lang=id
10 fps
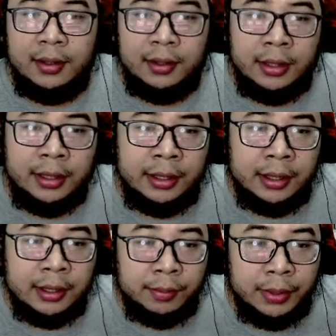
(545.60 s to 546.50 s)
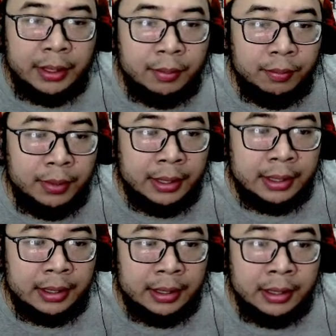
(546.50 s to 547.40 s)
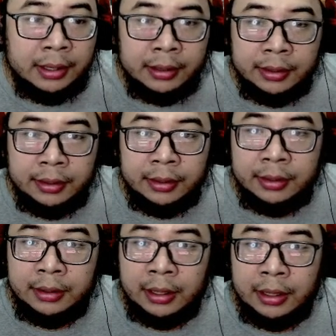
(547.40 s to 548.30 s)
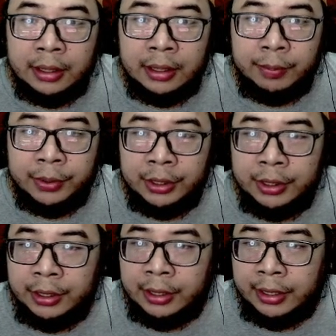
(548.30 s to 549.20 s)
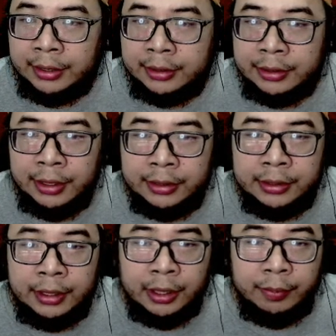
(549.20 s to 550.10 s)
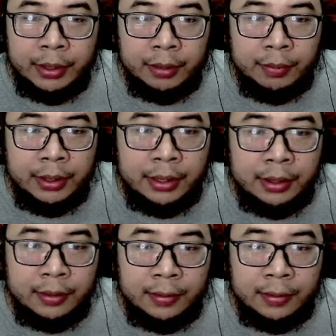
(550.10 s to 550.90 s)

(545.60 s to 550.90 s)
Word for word: Dan ini yang kembar-kembar kah? Akan dapat ini kayaknya sih guys, ini yang kembar-kembar